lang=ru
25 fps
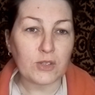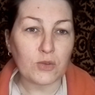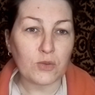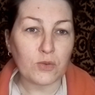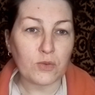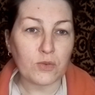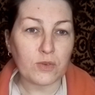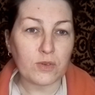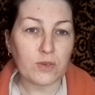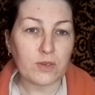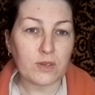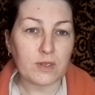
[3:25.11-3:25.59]

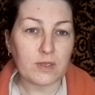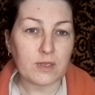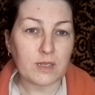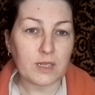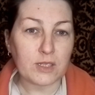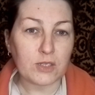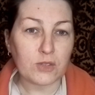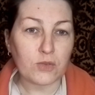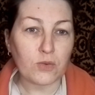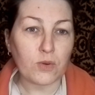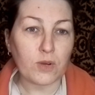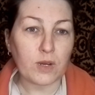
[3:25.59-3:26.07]
но
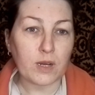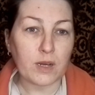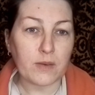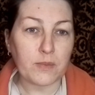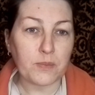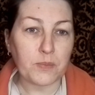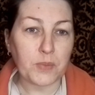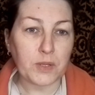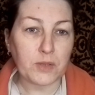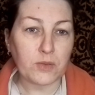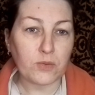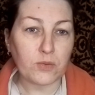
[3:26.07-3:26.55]
насколько
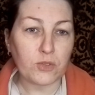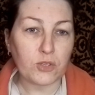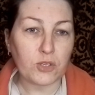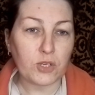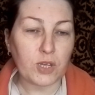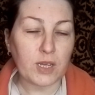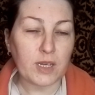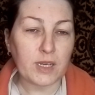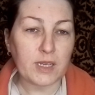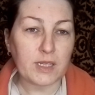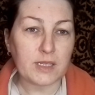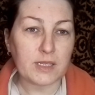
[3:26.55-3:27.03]

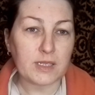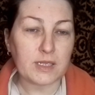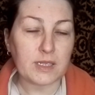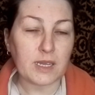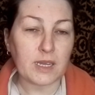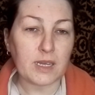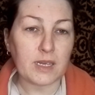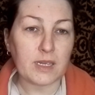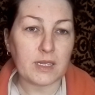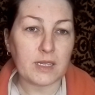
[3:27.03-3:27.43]
получается